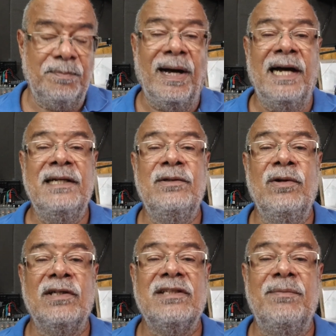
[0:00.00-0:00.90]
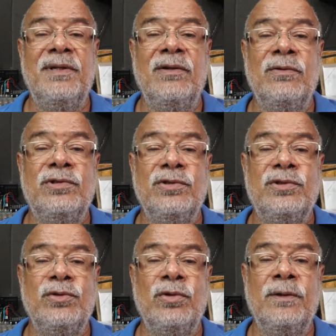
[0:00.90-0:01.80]
pai do nosso amigo
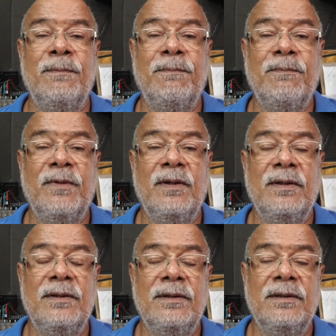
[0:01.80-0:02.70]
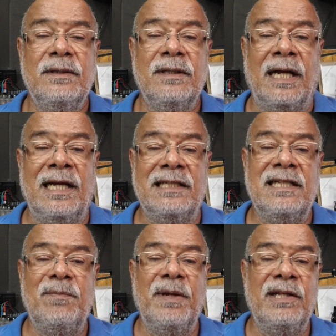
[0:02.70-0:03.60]
Chuchu. Aliás,
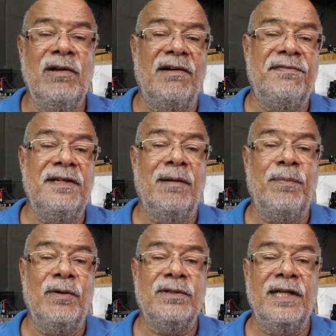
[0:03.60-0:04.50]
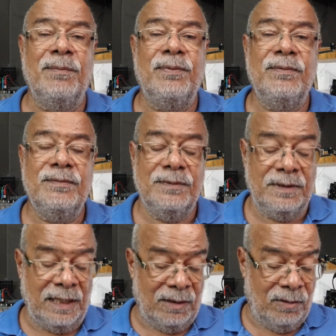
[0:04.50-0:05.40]
ele perdeu uma filha há pouco tempo
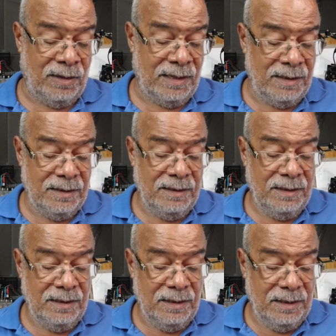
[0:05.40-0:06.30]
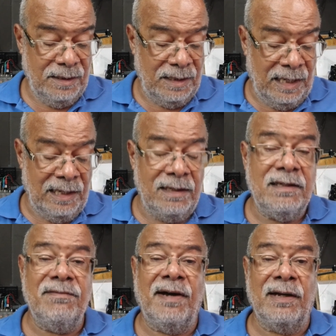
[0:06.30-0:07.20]
e agora é ele
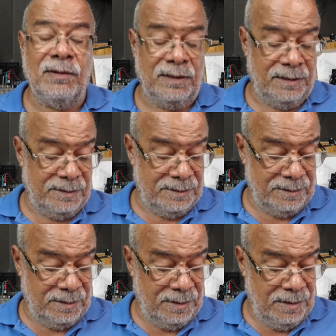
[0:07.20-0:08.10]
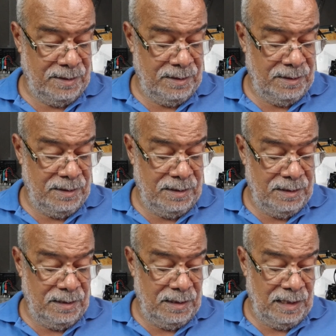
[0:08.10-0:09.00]
que vai, com ele.
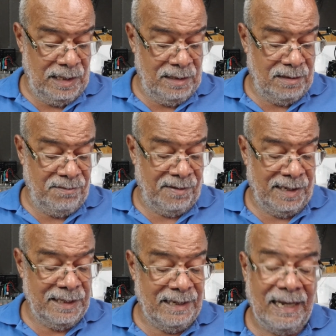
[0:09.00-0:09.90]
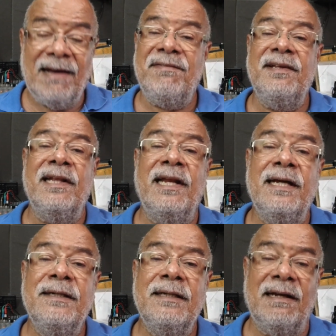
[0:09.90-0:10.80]
ele que vai, é a vida,
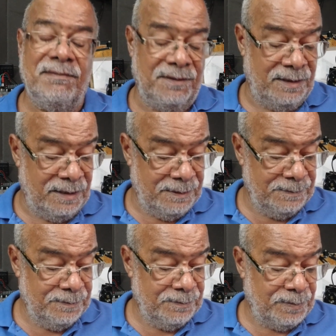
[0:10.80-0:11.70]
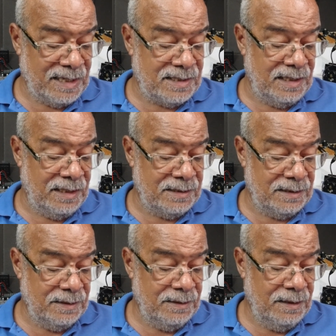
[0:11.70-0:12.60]
né? É a vida.
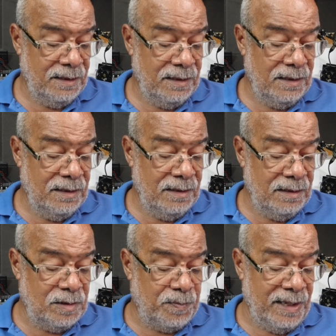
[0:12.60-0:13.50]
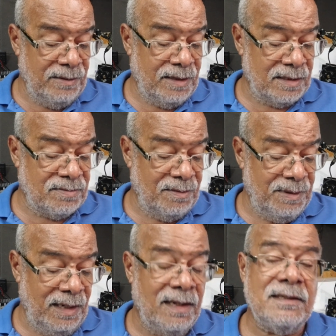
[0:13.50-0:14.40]
Paciência. Espero que as
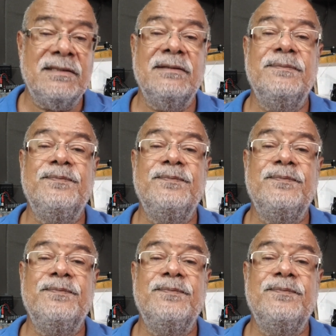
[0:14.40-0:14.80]
famílias